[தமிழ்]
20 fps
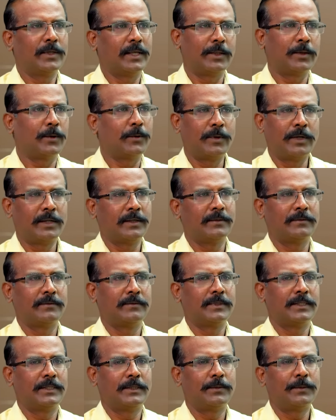ஏதோ ஒன்று
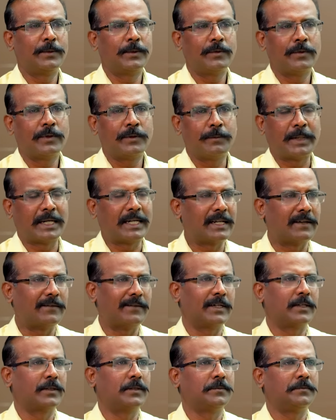இப்போ ஒரு பட்டா
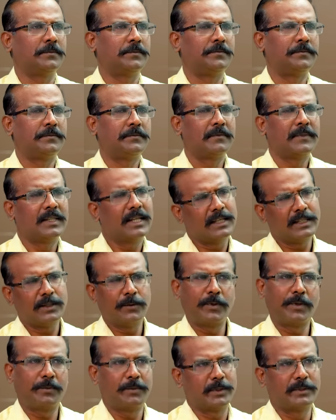வாங்கணும்
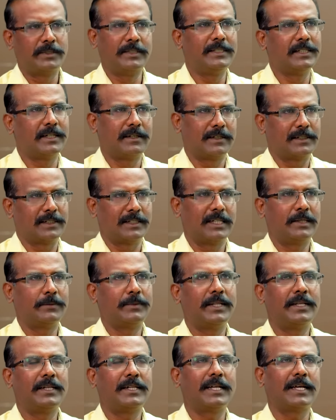அதுக்கு ஒரு ப்ரொசீஜர் இருக்குது
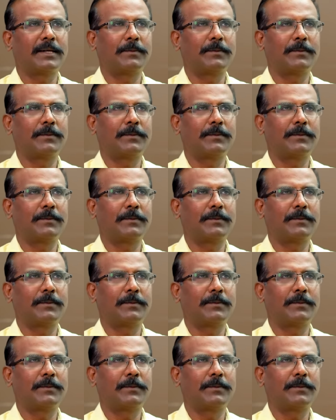இப்போ நீங்கள்